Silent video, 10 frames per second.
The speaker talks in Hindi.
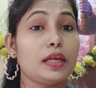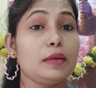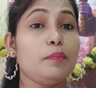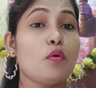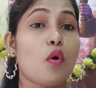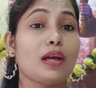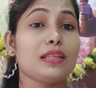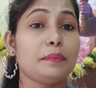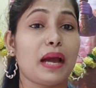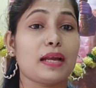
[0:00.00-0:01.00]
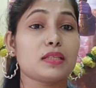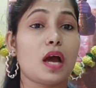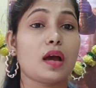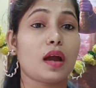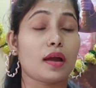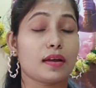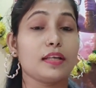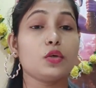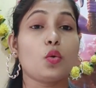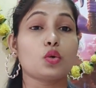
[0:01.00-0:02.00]
एक ही बहुत ही प्यारा सा
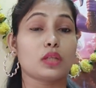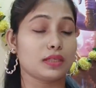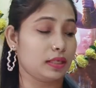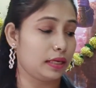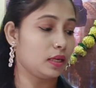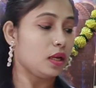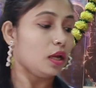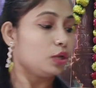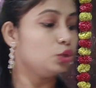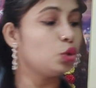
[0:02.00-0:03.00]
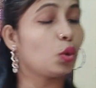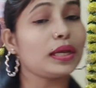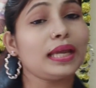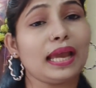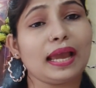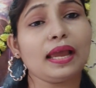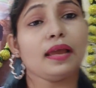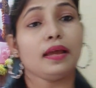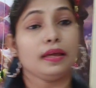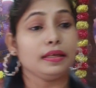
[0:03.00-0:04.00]
अनारकली कुर्ता सेट जो कि है